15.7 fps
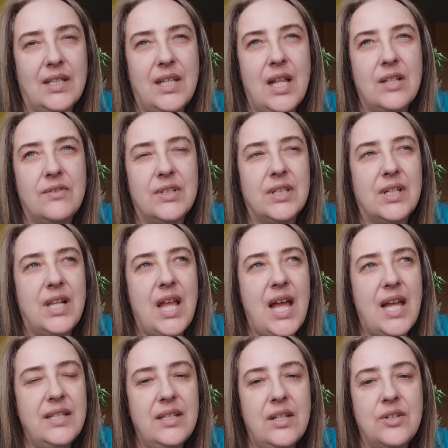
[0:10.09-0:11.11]
Келвин
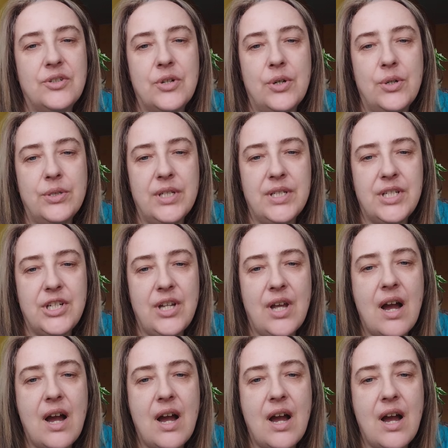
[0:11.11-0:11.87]
Клайн Eternity